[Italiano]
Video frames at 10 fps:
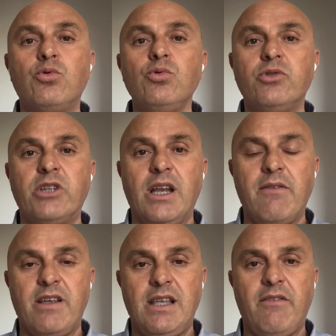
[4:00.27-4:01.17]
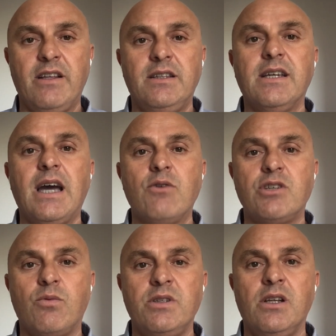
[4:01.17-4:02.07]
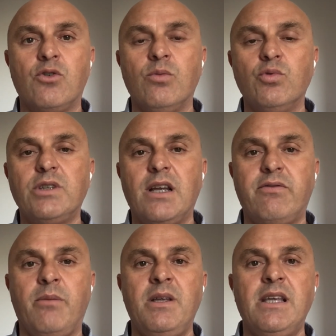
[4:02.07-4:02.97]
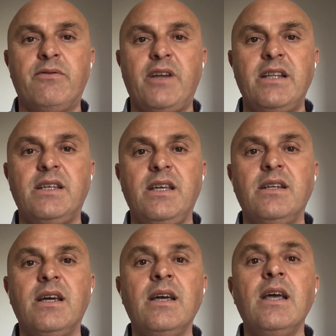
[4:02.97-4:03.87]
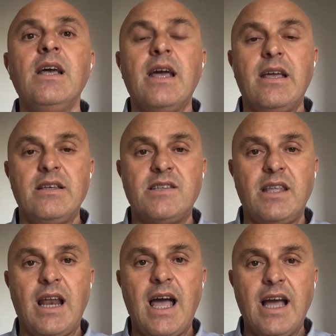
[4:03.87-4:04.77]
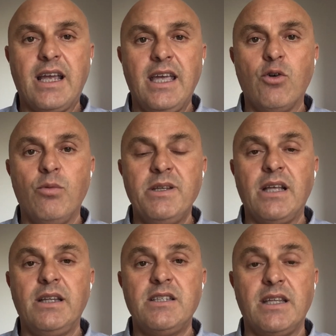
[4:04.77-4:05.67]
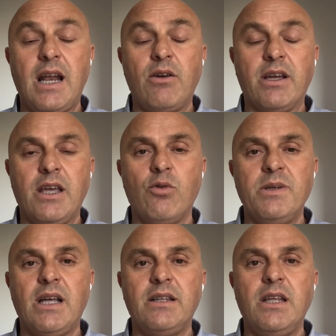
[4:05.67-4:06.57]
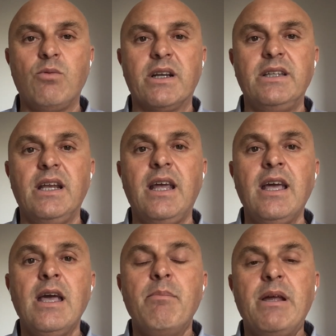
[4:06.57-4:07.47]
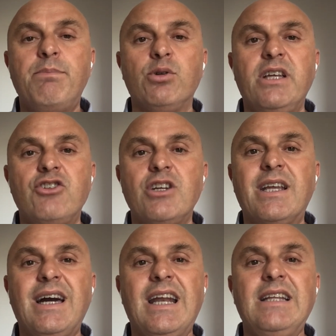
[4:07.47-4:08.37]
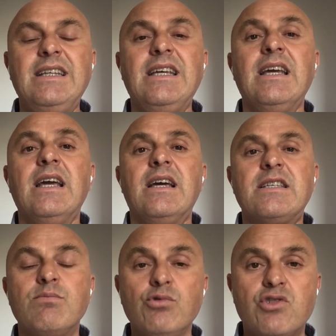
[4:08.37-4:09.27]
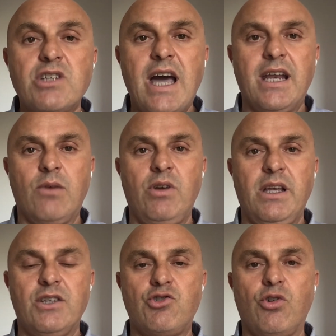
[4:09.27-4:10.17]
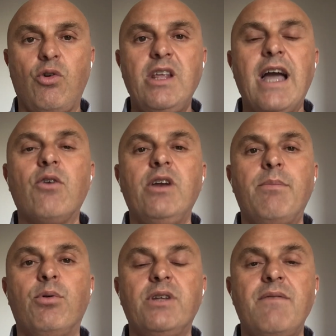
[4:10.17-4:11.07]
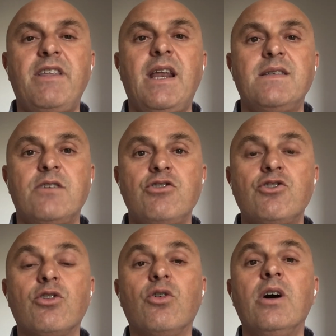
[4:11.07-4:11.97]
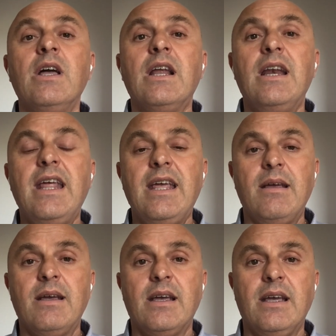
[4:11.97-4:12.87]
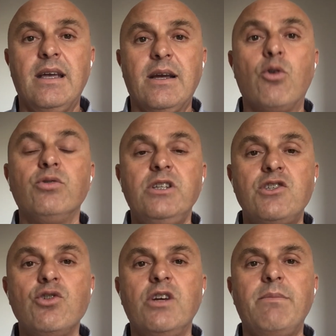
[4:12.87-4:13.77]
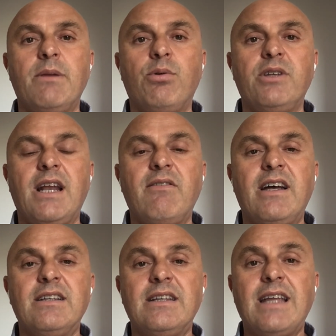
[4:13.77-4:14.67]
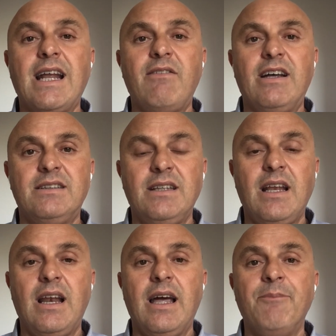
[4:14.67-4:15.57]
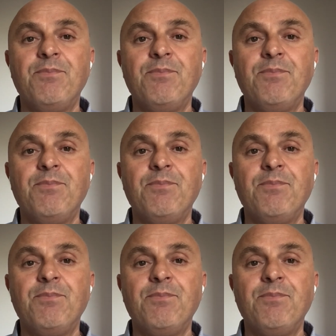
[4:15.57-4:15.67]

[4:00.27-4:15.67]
tutti gli eventi causa, quindi il comune, la famiglia Fredkin, e sederà anche i comitati, sederanno anche i comitati di quartiere per poter cercare di eh, smussare quelli che sono gli angoli e poter vedere se ci sono le eh, condizioni per poter av- andare avanti nella